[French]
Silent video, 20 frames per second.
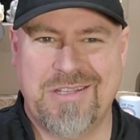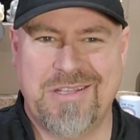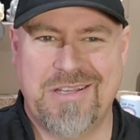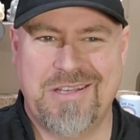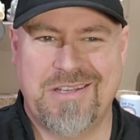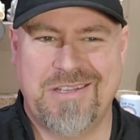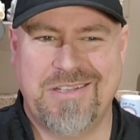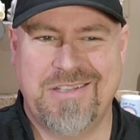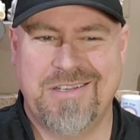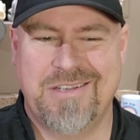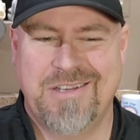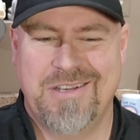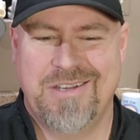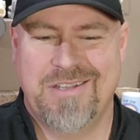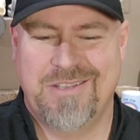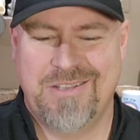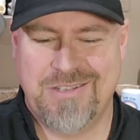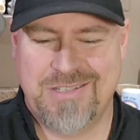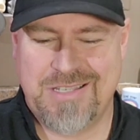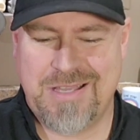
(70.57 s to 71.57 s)
de,
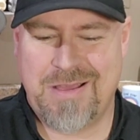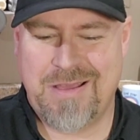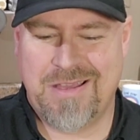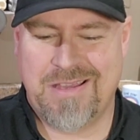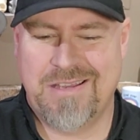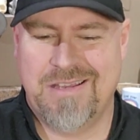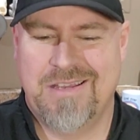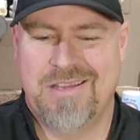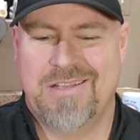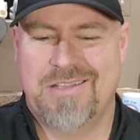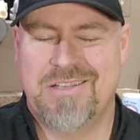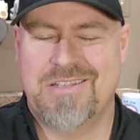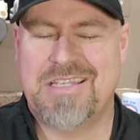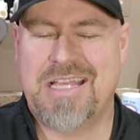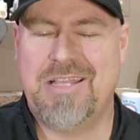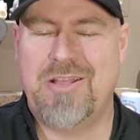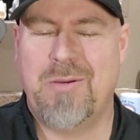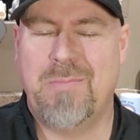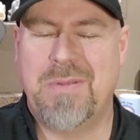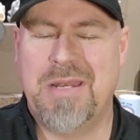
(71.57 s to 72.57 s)
de, sa, de
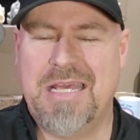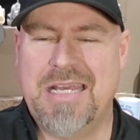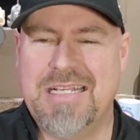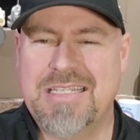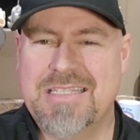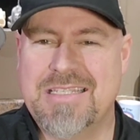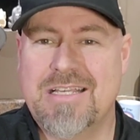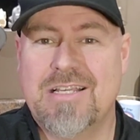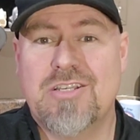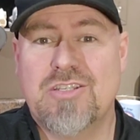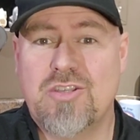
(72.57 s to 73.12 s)
sa noblesse.